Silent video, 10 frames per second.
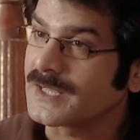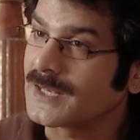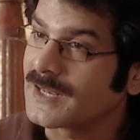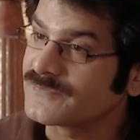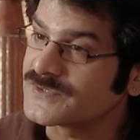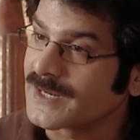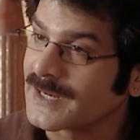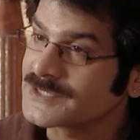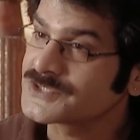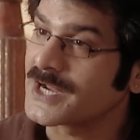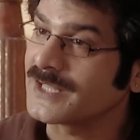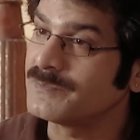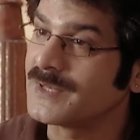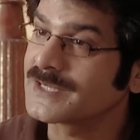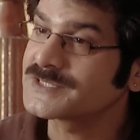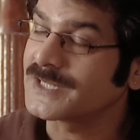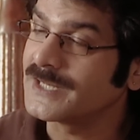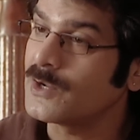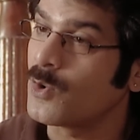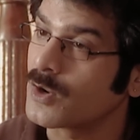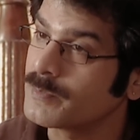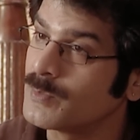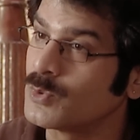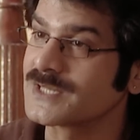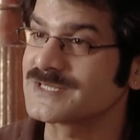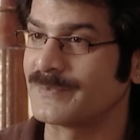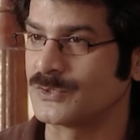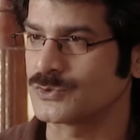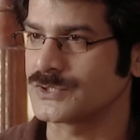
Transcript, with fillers: के खिलाफ जाना शायद मीनाक्षी के लिए और भी बुरा साबित हो